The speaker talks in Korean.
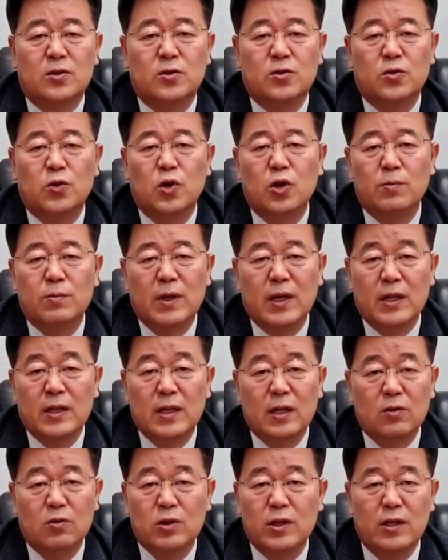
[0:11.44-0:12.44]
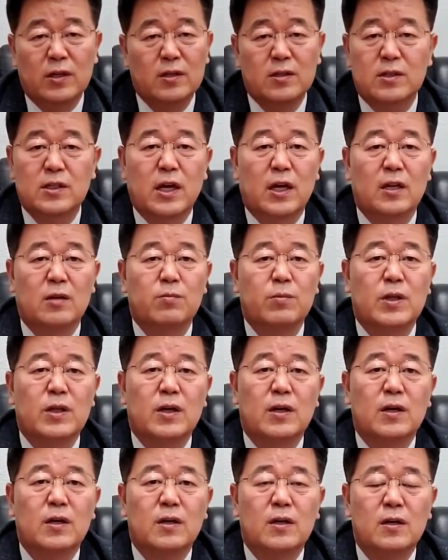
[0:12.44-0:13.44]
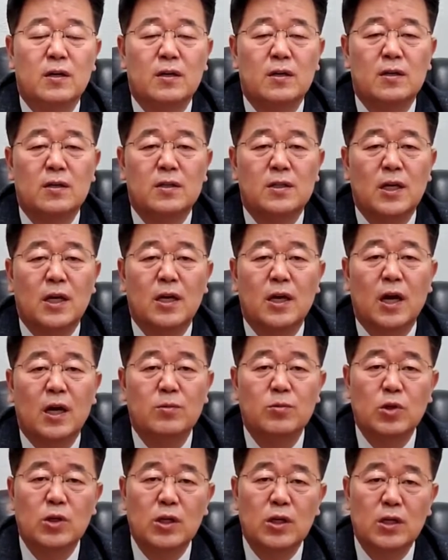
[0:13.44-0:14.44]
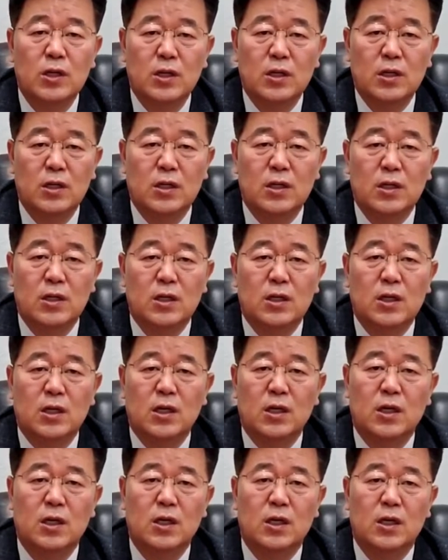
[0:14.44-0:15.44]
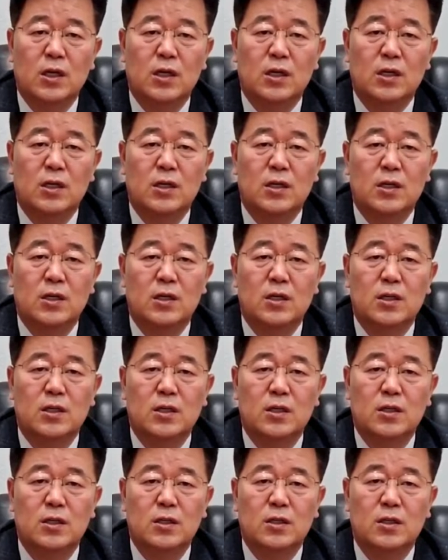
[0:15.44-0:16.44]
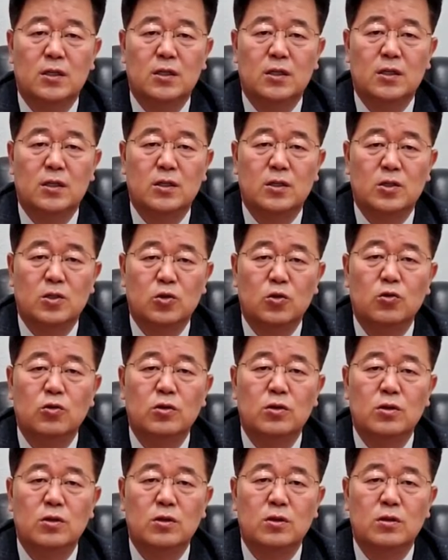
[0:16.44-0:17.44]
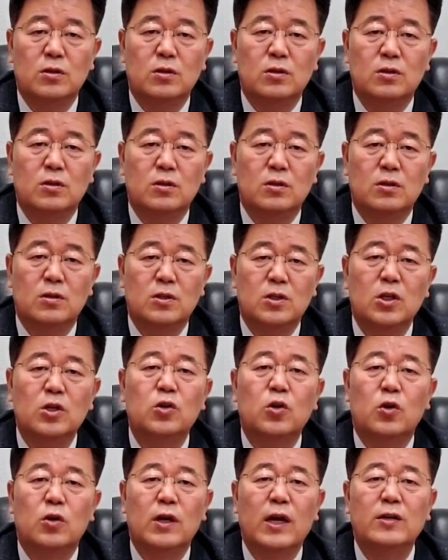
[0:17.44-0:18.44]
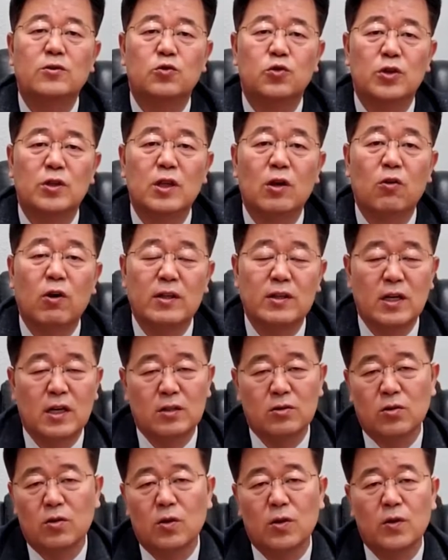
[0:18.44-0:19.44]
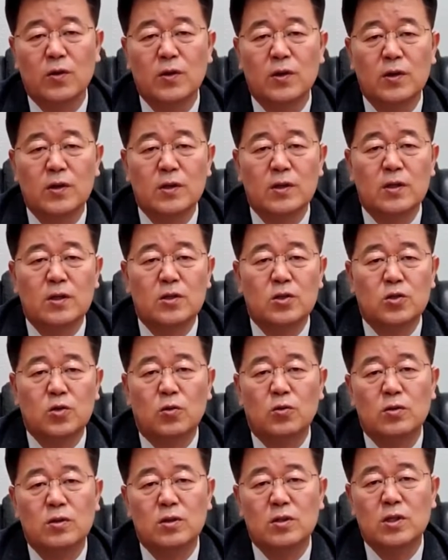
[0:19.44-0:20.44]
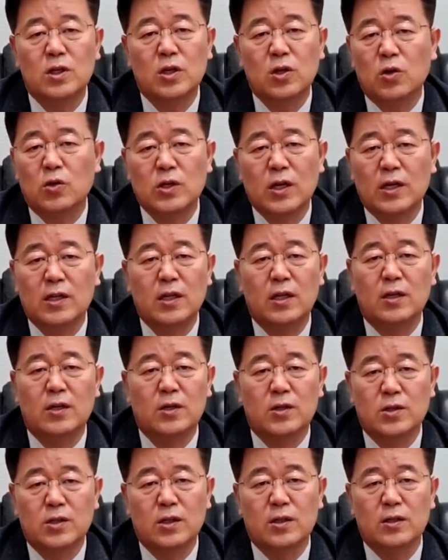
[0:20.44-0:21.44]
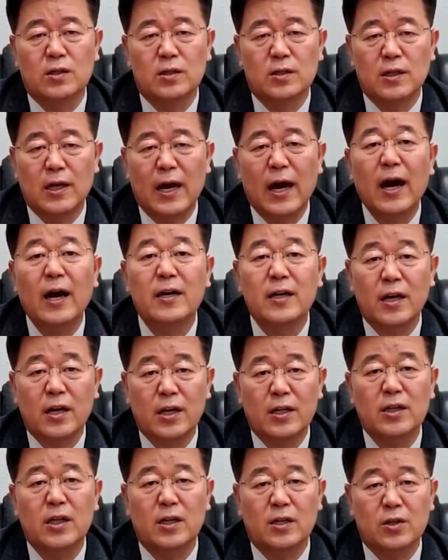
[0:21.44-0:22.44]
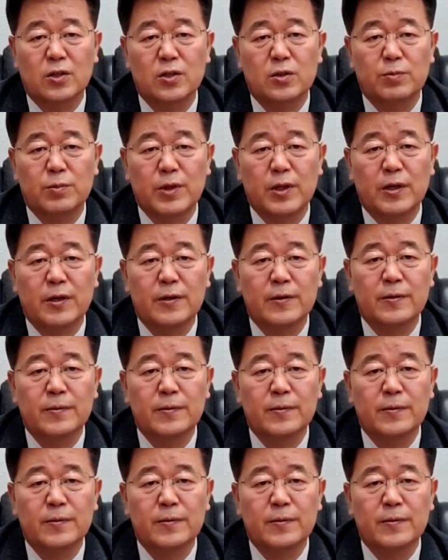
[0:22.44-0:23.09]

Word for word: 노력만 한다고 되는 것이 아닙니다. 자기가 아무리 어, 좋은 설교를 할 수 있다고 하더라도 좋은 설교자가 되는 것은 한계가 있다는 것입니다.